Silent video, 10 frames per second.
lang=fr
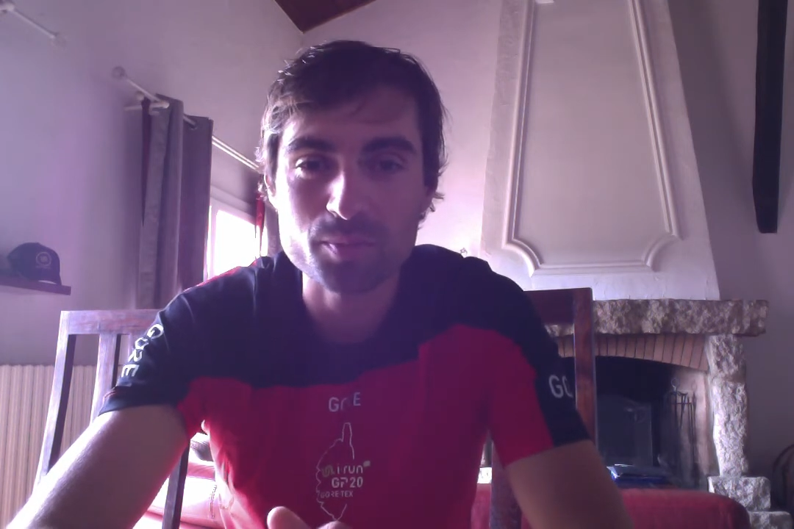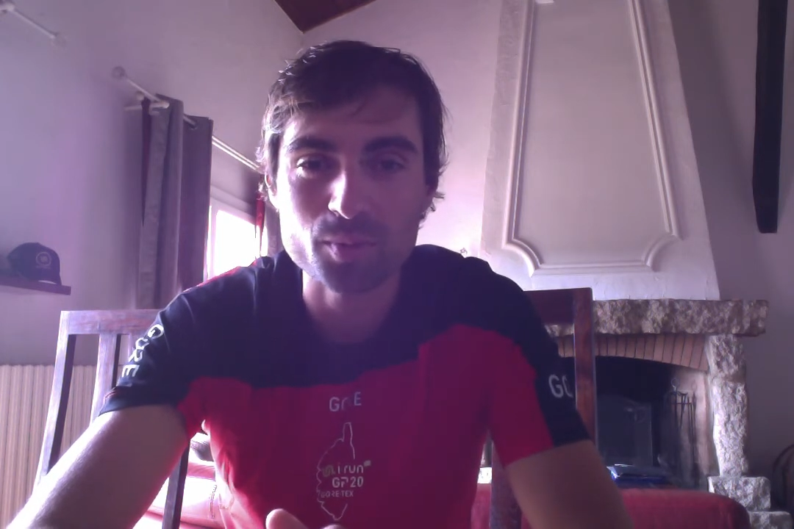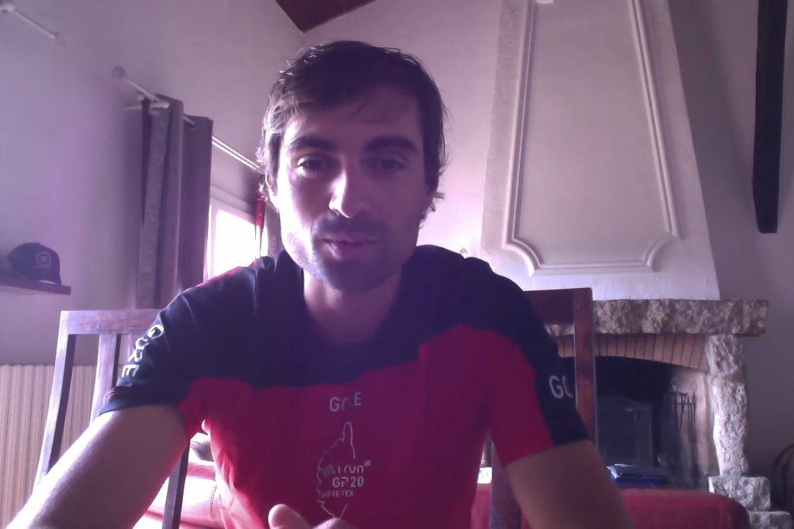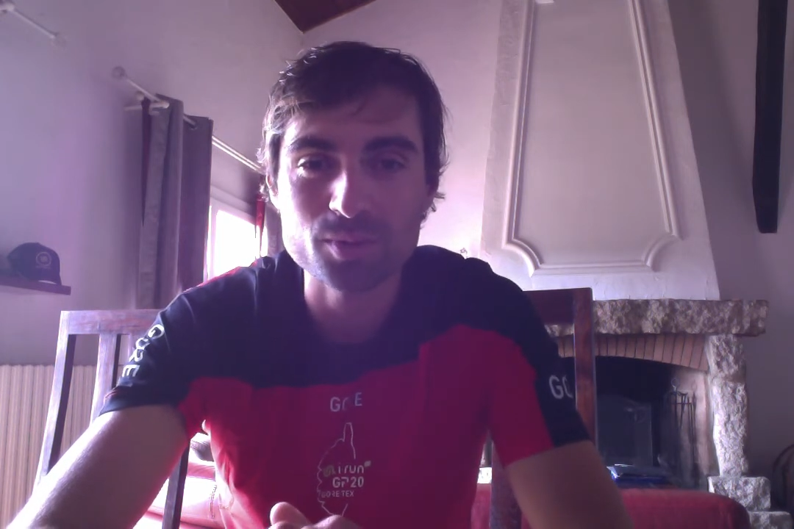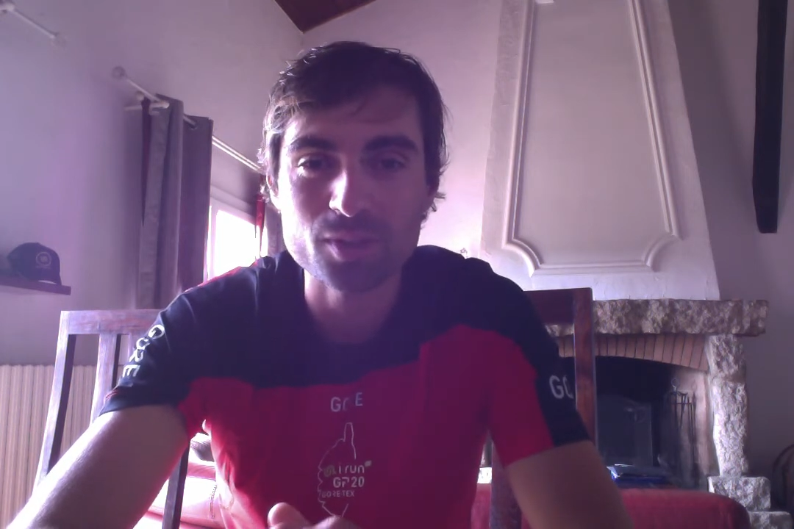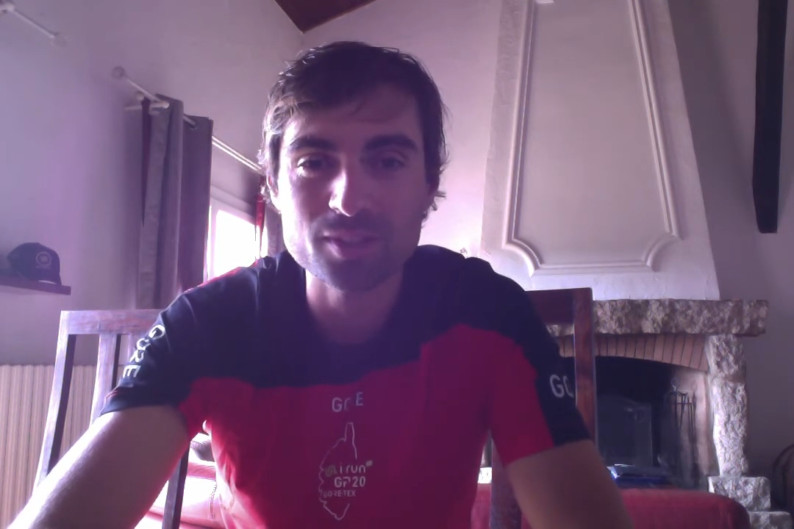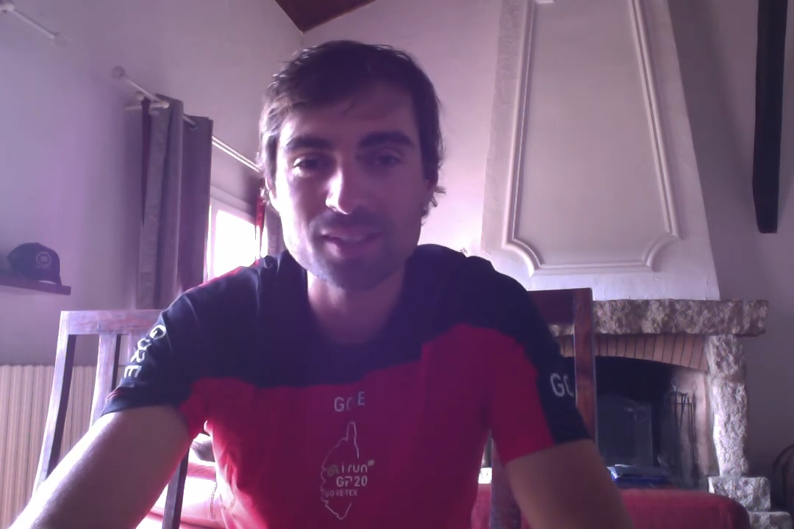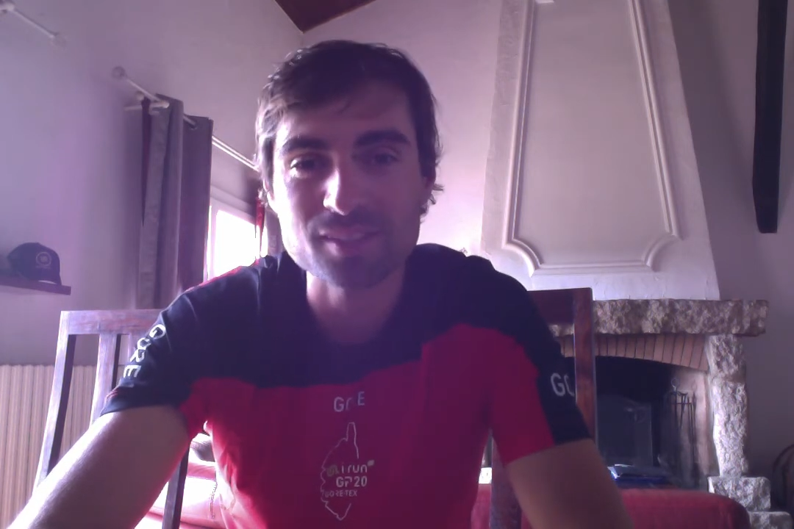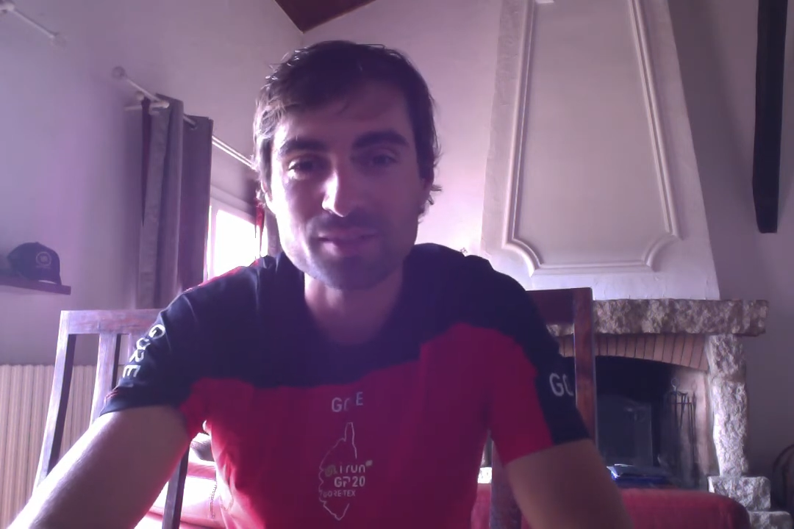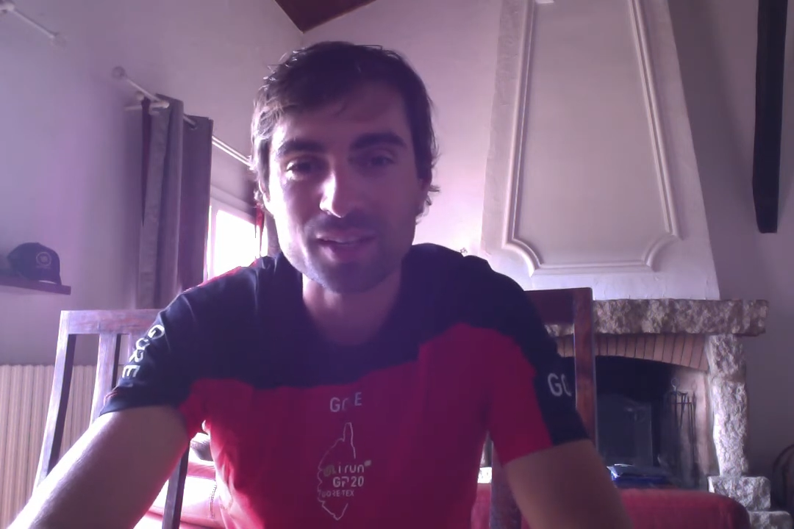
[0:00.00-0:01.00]
produit Gore-Tex,
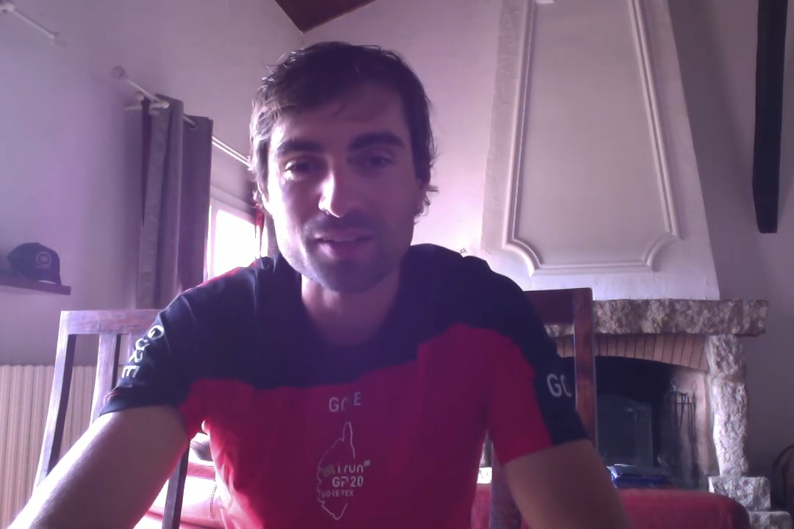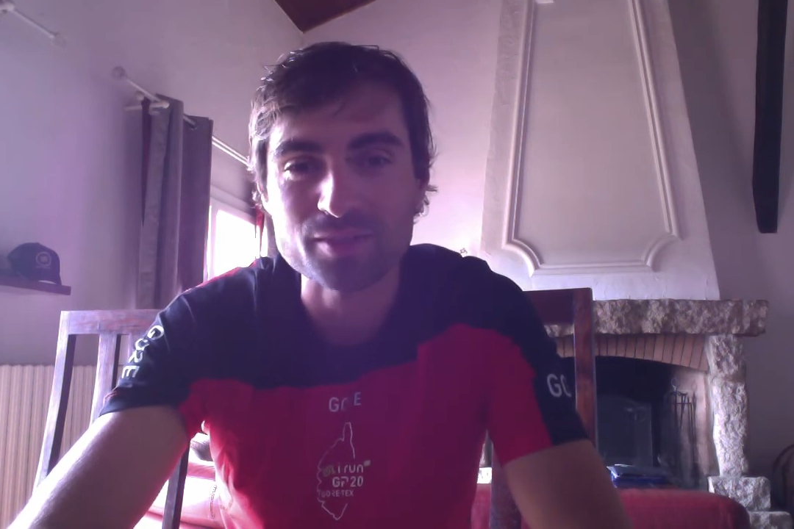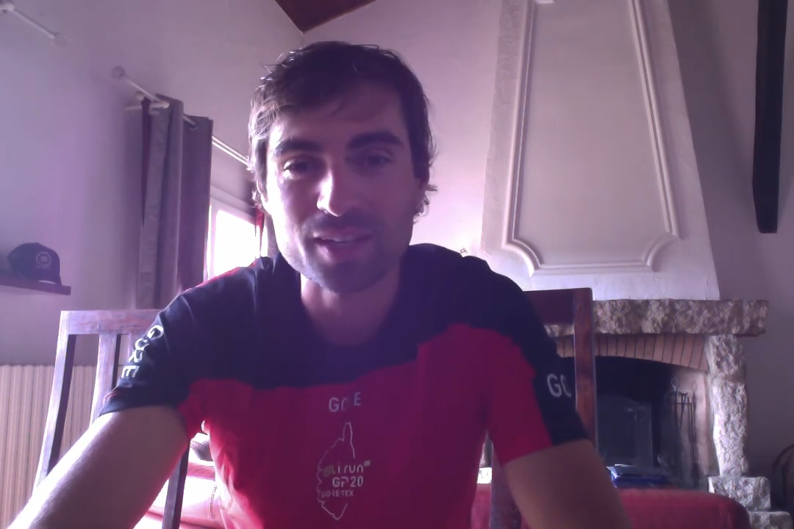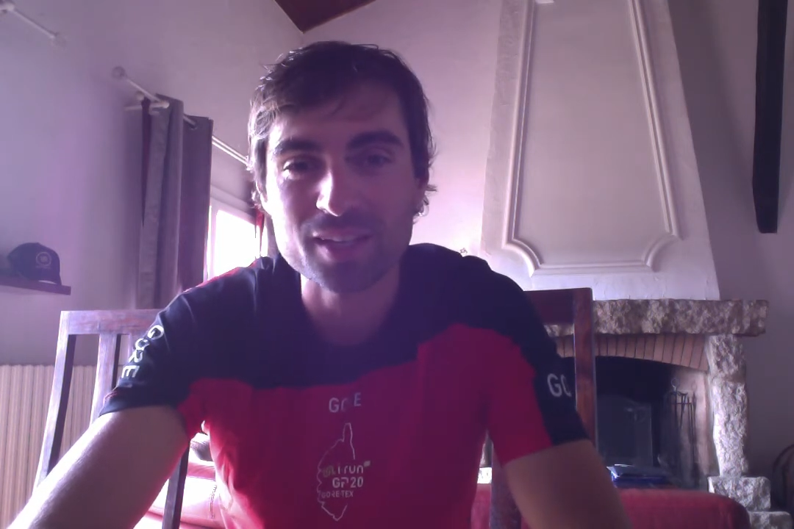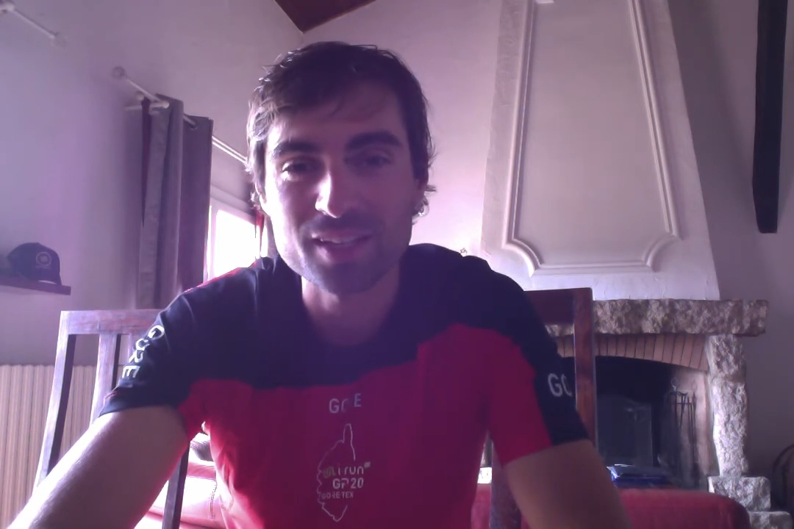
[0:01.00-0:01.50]
ça ferait l'affaire.